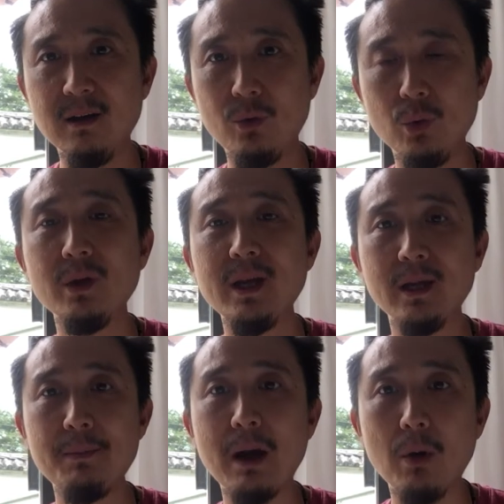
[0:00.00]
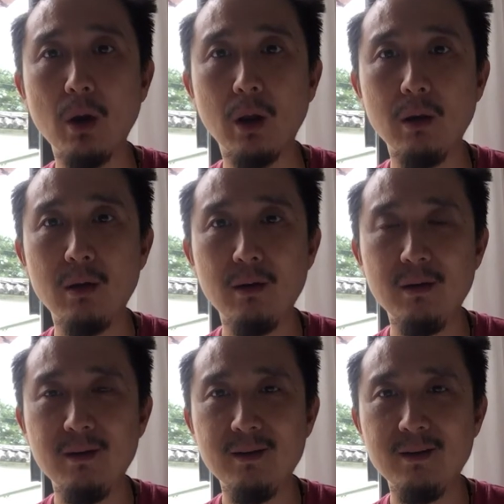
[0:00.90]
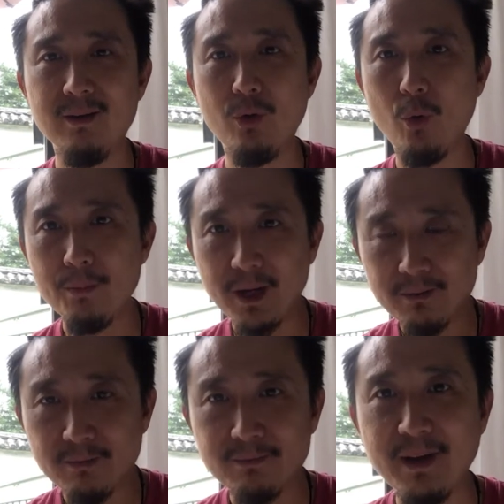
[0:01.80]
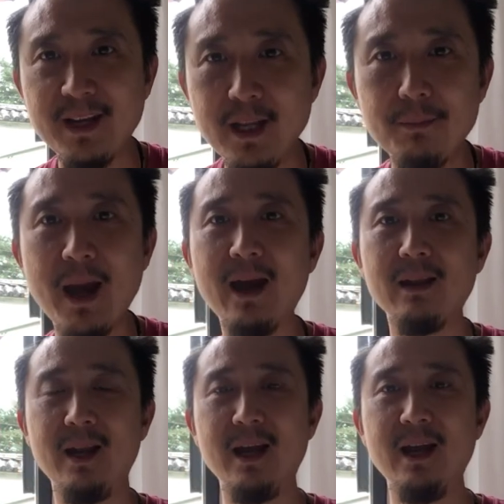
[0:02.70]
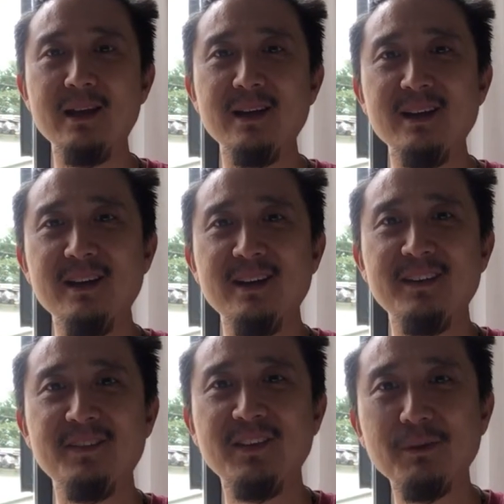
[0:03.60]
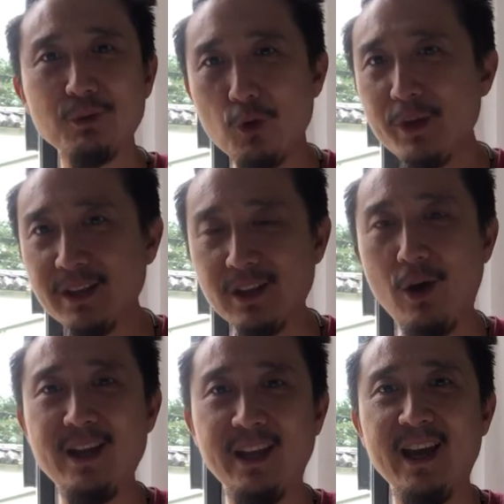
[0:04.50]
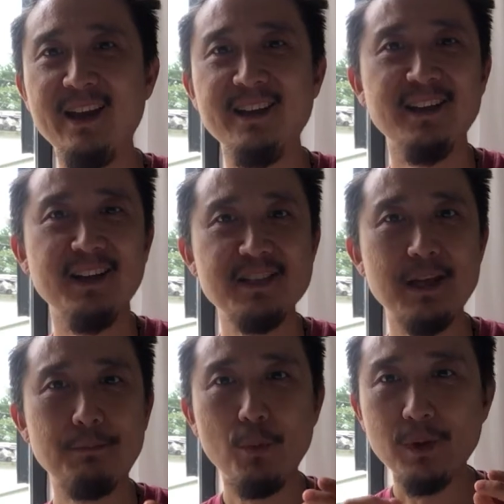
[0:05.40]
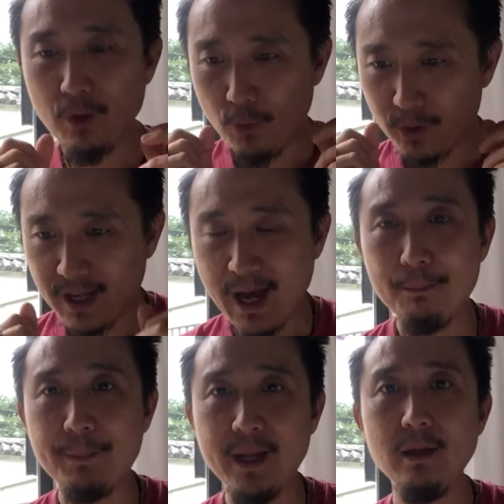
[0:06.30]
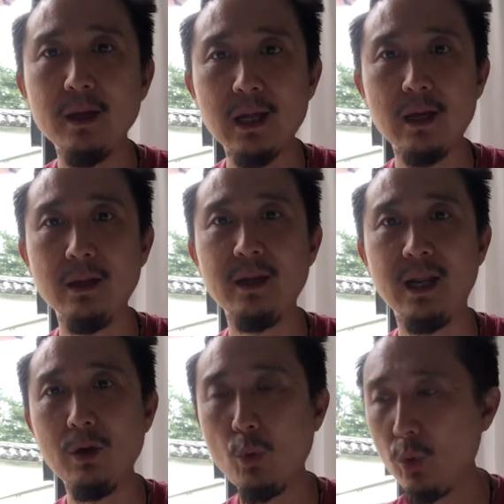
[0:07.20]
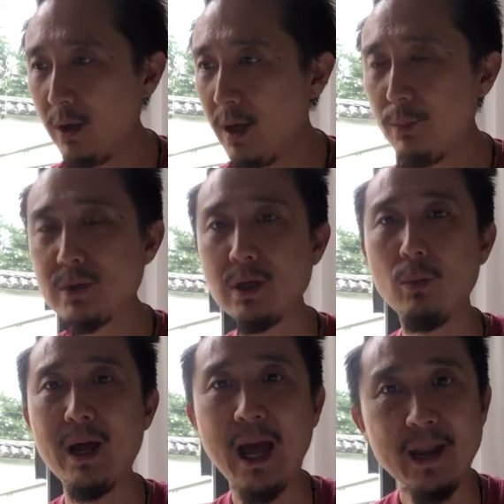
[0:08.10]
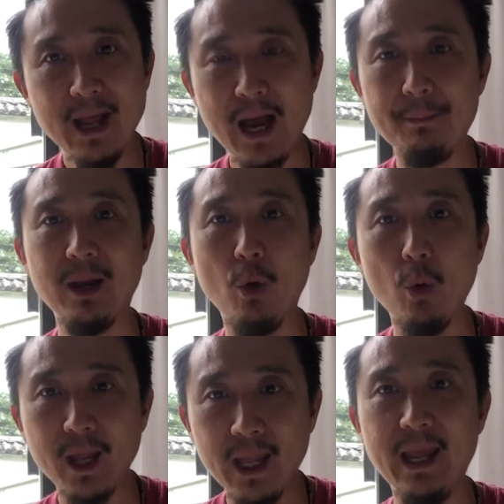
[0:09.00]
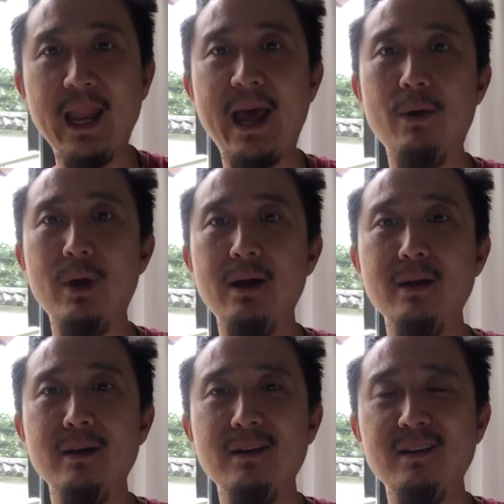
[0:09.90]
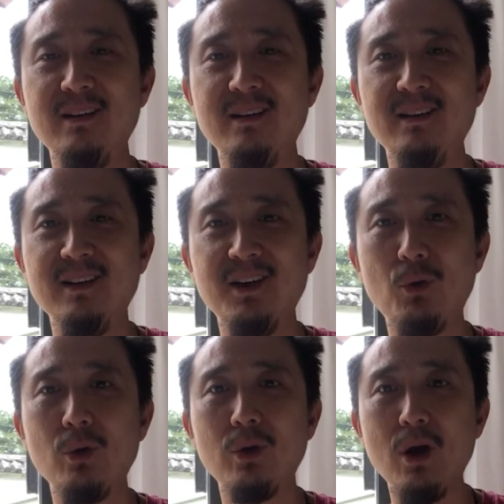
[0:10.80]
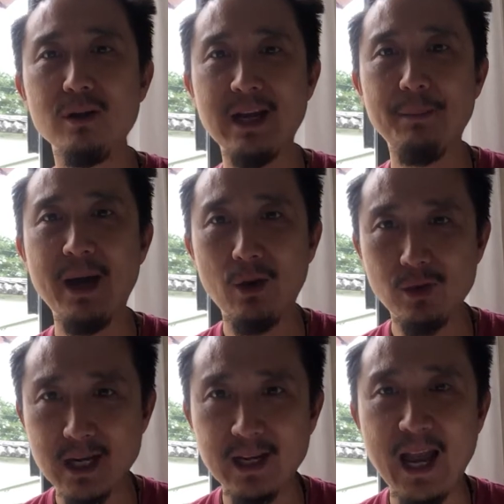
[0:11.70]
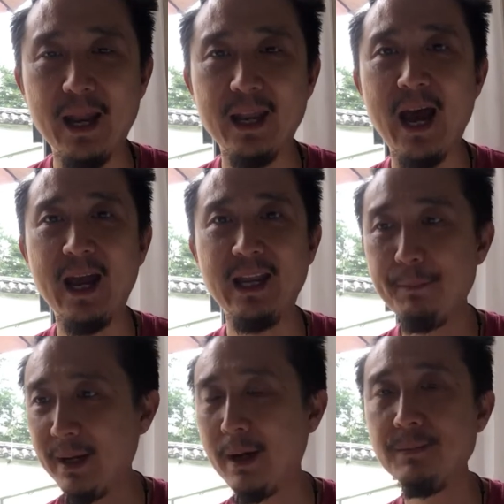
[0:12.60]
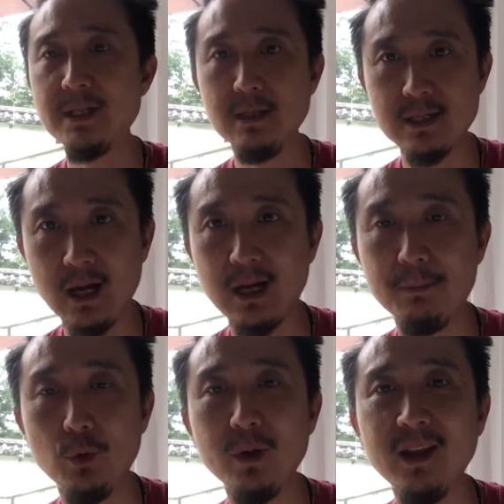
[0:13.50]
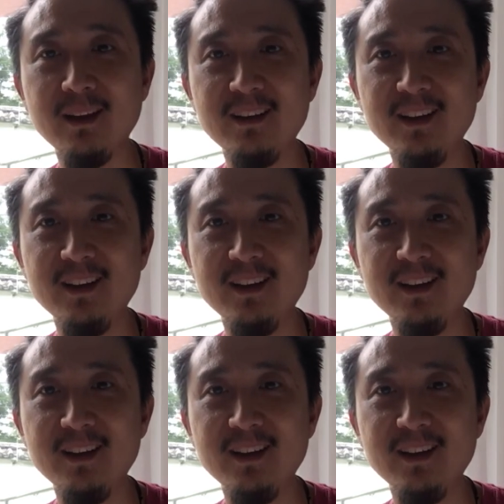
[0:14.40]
คุณก็ยังได้พักผ่อนโอ้โหมันดีมากเลยนะฮะเริ่มต้นธุรกิจตอนอย่างเงี้ยเสร็จปุ๊บถ้าคุณทำไปเรื่อยๆทางอินเทอร์เน็ตแล้วคุณเริ่มรู้สึกว่ารายได้มันโอเคแล้วอ่ะคุณก็สามารถออกจากงานได้แล้วมาทำจริงจังกับธุรกิจ